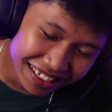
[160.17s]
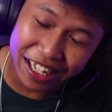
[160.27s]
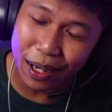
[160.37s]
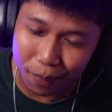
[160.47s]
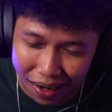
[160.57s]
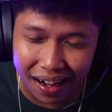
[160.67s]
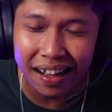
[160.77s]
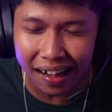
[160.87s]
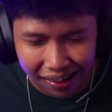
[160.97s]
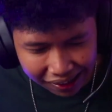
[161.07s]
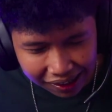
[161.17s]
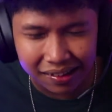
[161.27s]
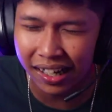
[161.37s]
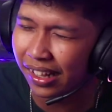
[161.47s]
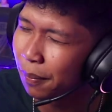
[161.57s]
Ye yeah, banget, ah,
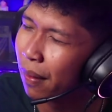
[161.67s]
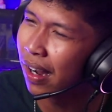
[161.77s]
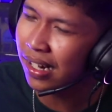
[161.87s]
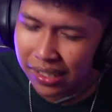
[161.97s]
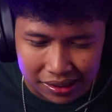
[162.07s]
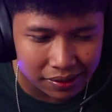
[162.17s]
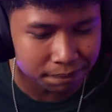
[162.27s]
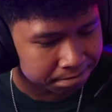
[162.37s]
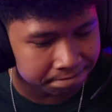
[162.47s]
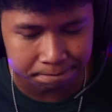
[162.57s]
ganteng banget. Hmm.